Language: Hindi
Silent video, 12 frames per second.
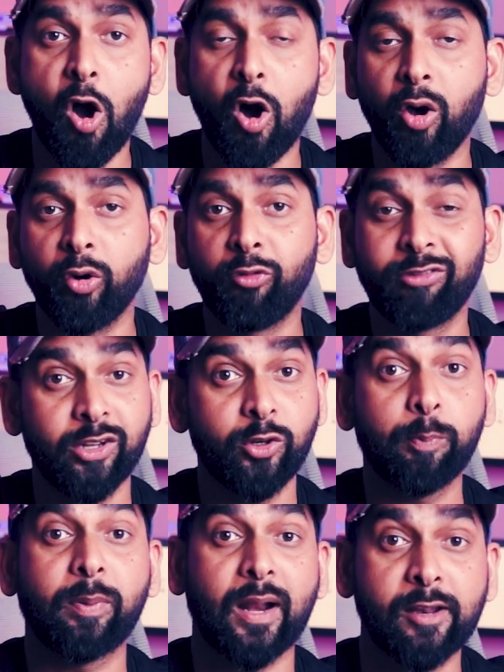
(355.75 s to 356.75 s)
और उसका जो
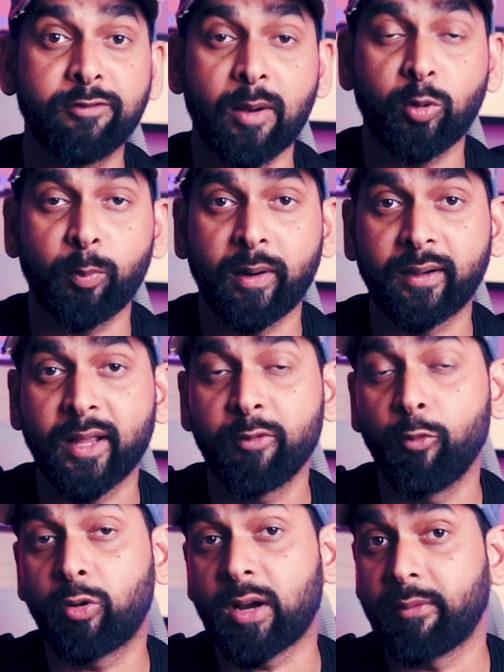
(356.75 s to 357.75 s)
प्राइस आपको पड़ता है
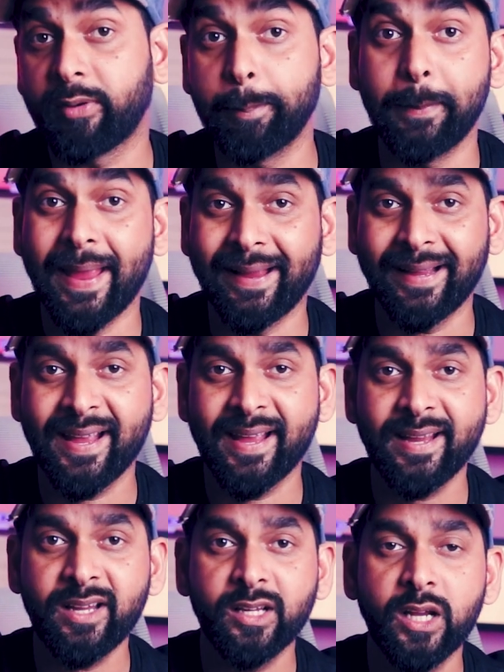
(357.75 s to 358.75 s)
वो काफ़ी महंगा
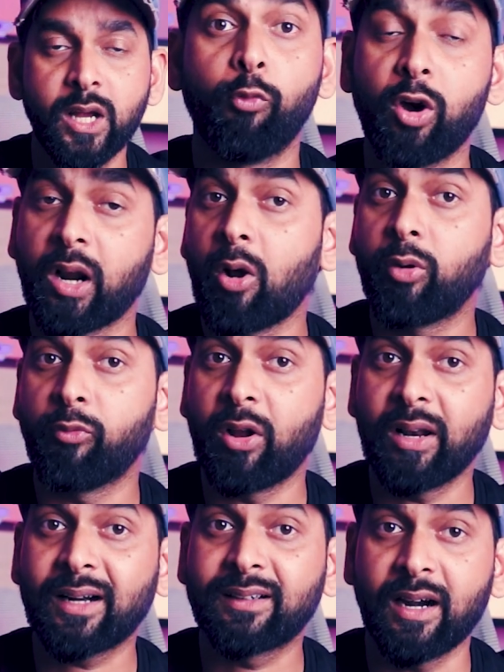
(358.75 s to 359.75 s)
है वो अराउंड वन
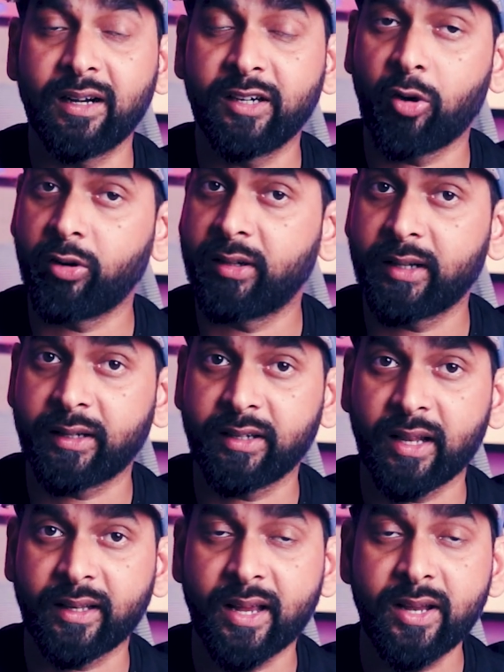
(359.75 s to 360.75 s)
लाख थर्टी थाउजेंड तक
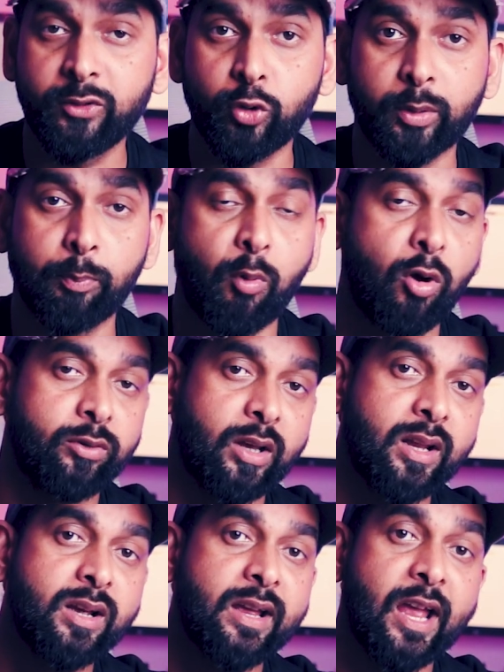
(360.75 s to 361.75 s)
जाता है जो कि बहुत
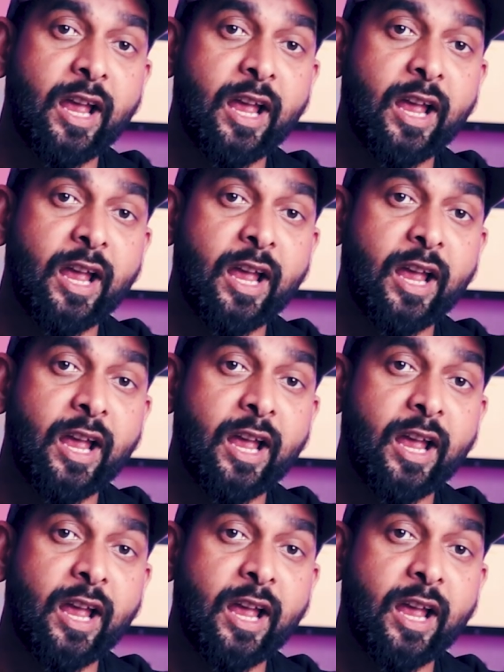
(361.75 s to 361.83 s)
ज़्यादा